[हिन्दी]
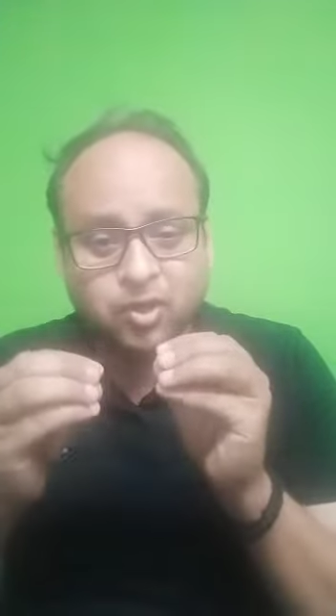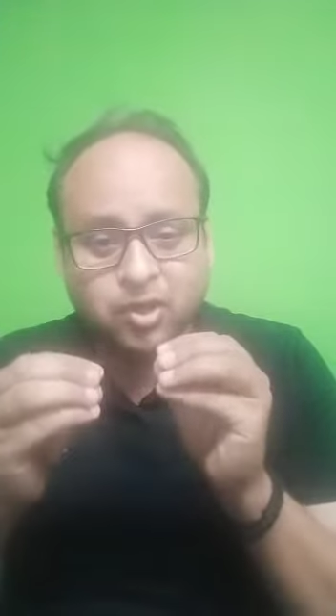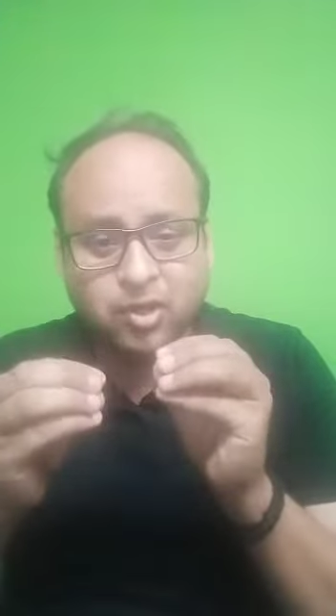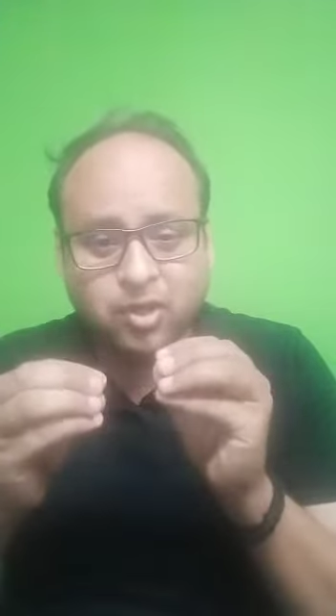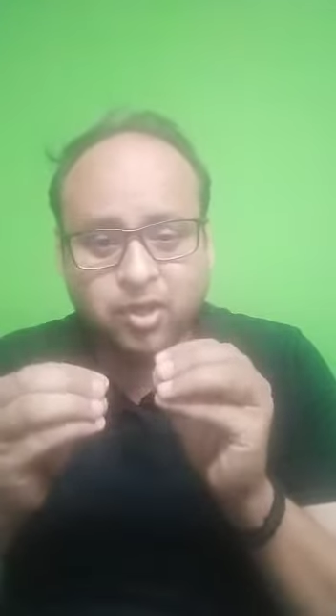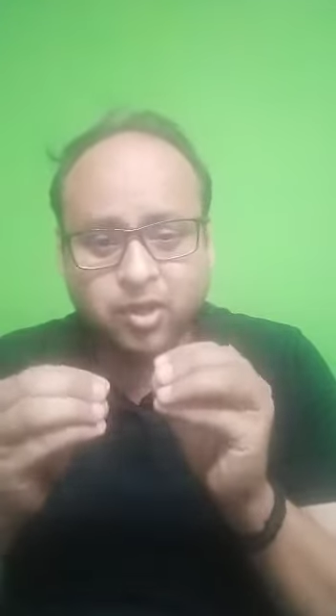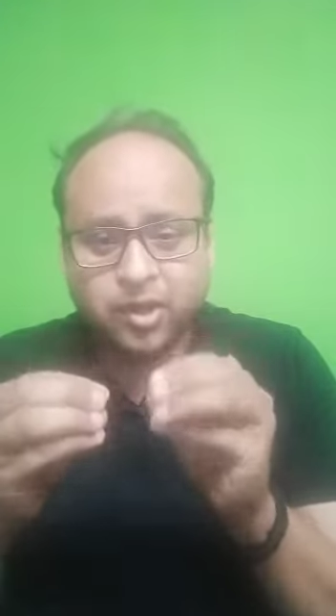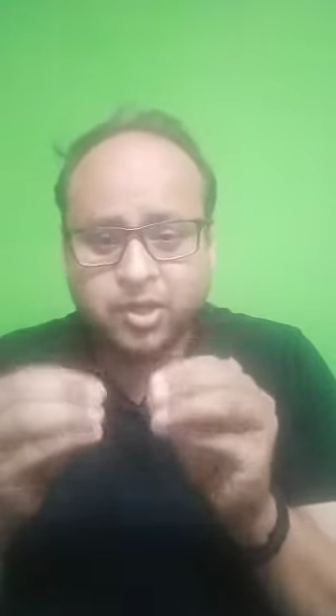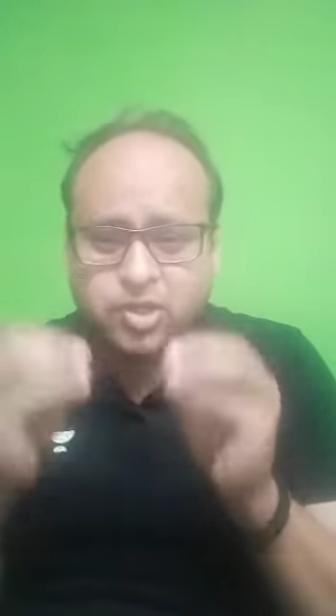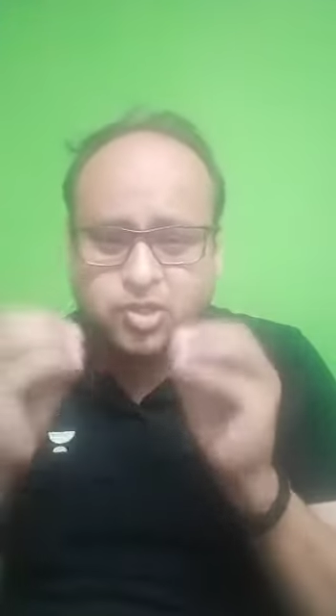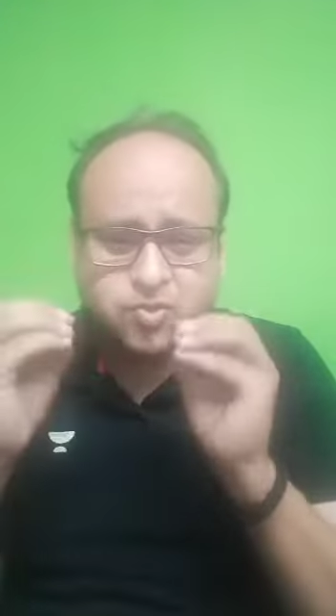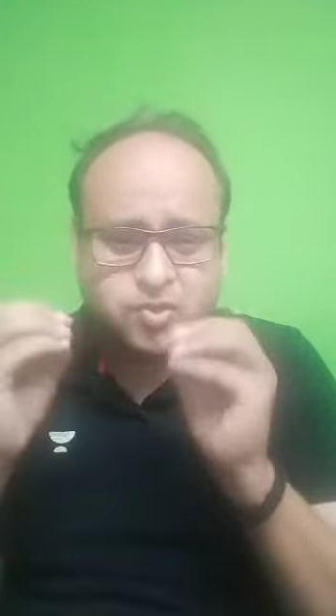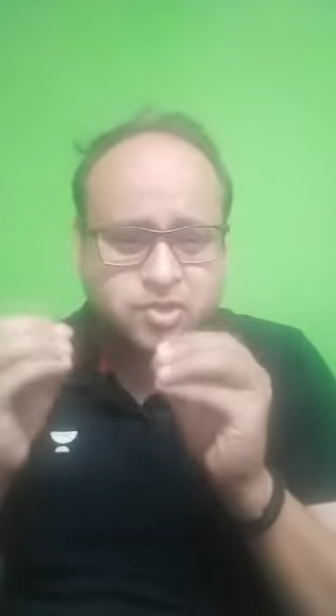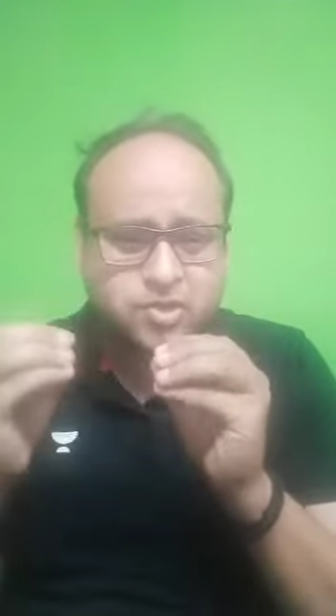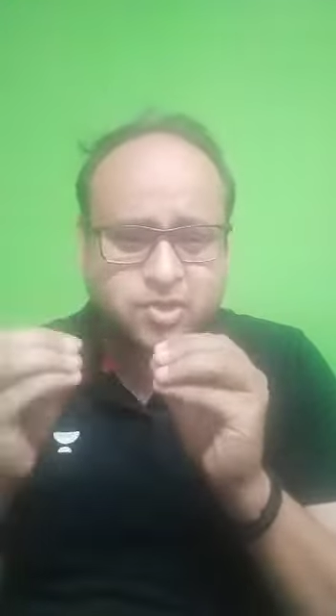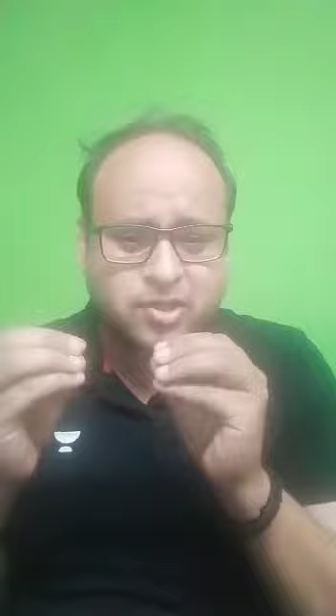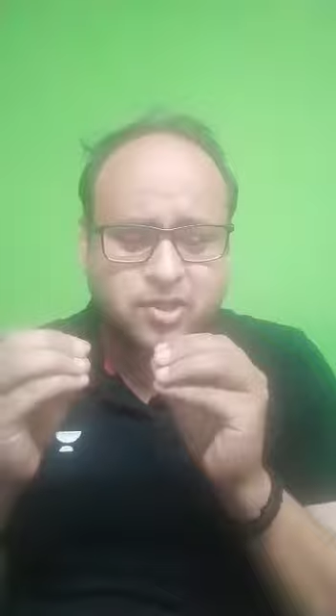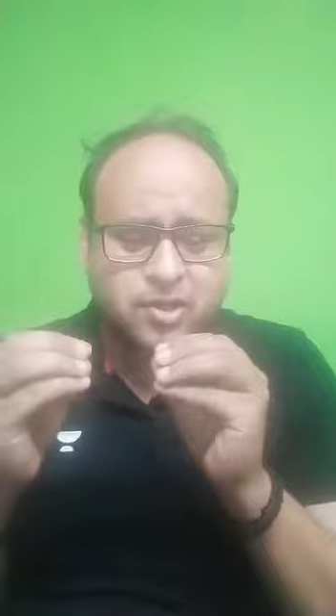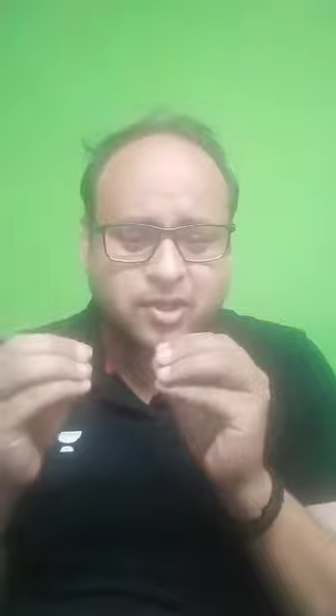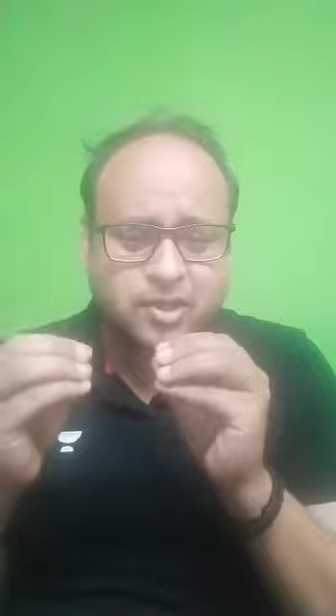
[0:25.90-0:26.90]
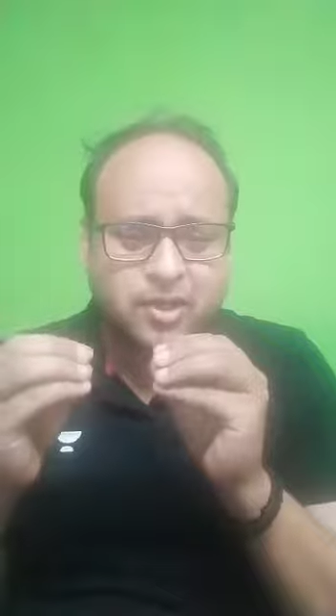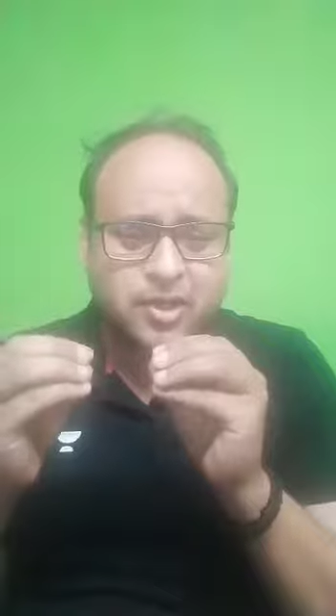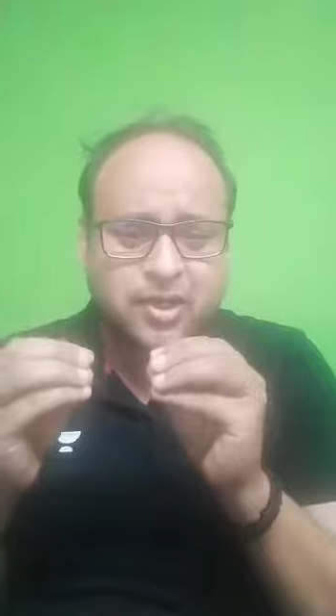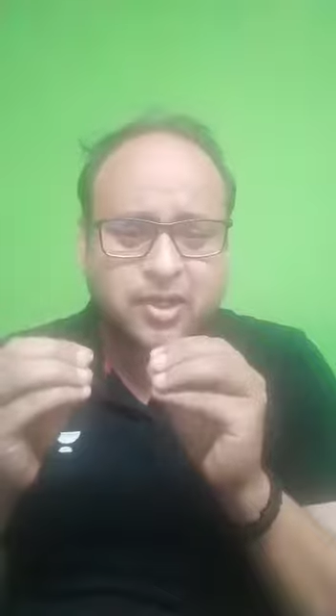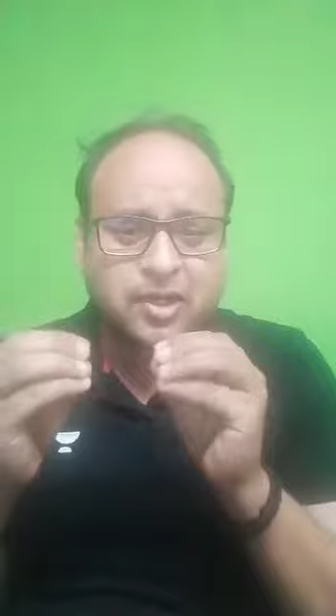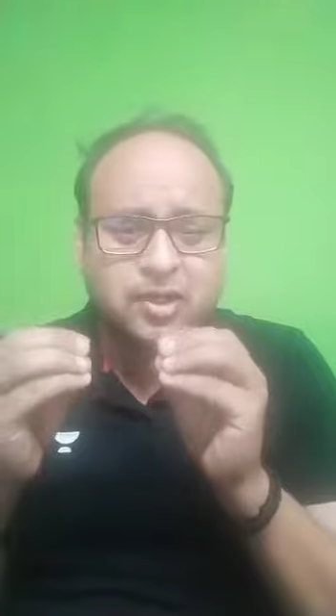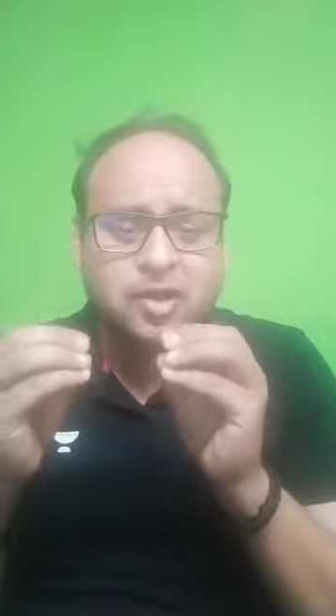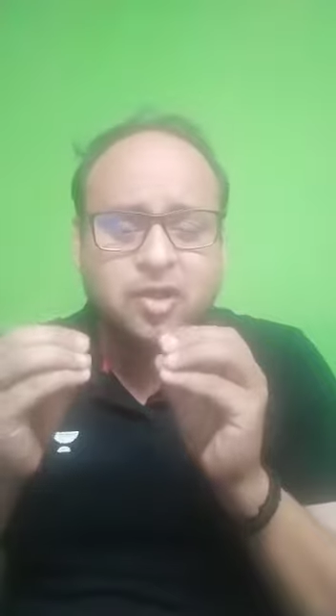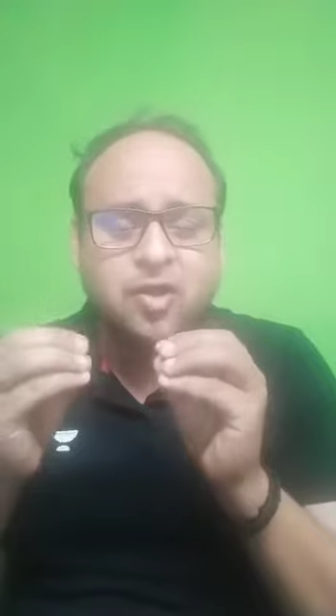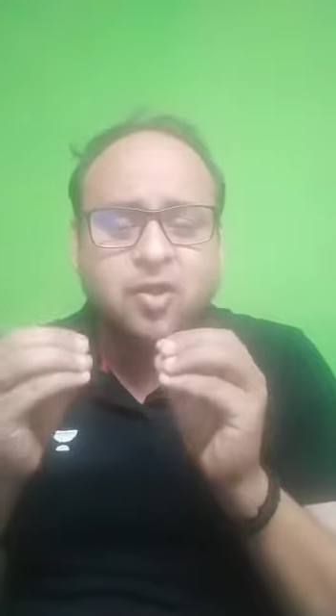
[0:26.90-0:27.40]
रजिस्ट्रेशन करना
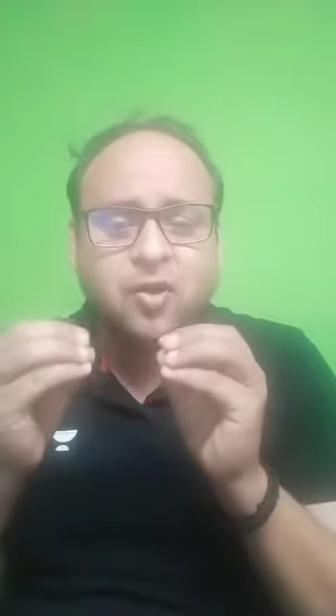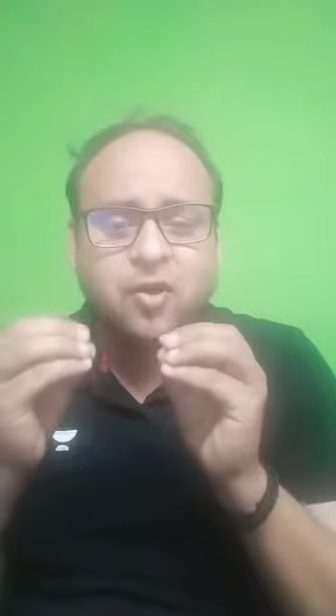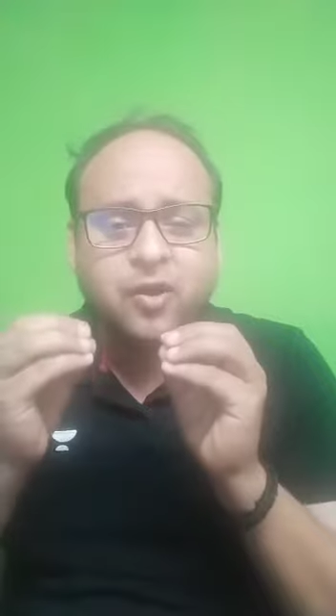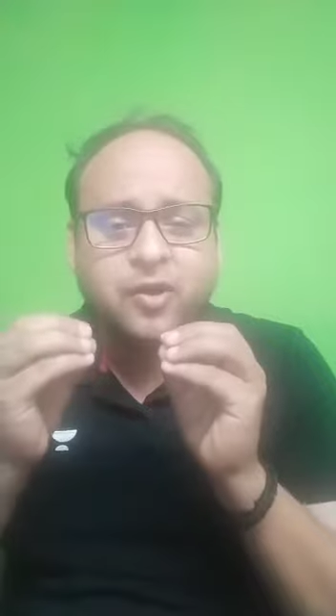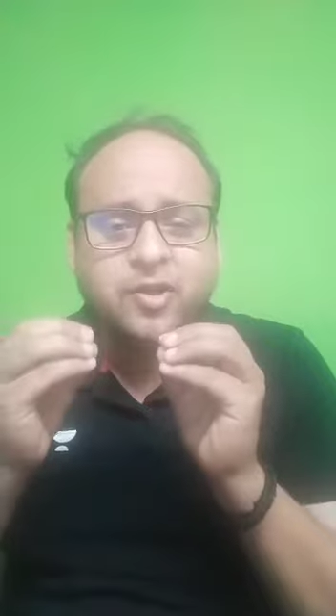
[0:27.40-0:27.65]
है और